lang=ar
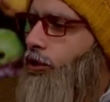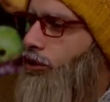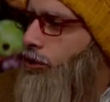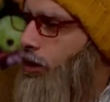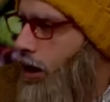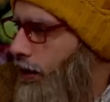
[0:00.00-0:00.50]

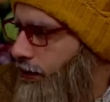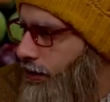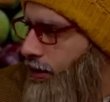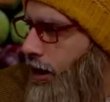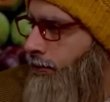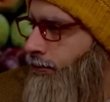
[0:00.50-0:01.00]
والسيولة اللي في
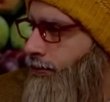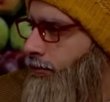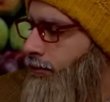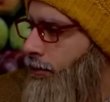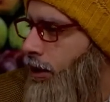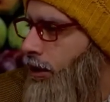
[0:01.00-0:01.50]
الدم
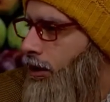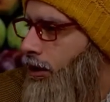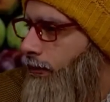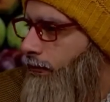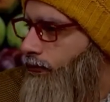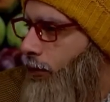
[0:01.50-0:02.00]

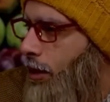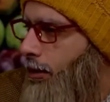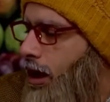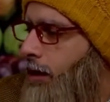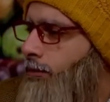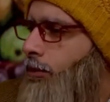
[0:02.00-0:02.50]

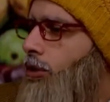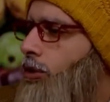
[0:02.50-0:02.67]
تمام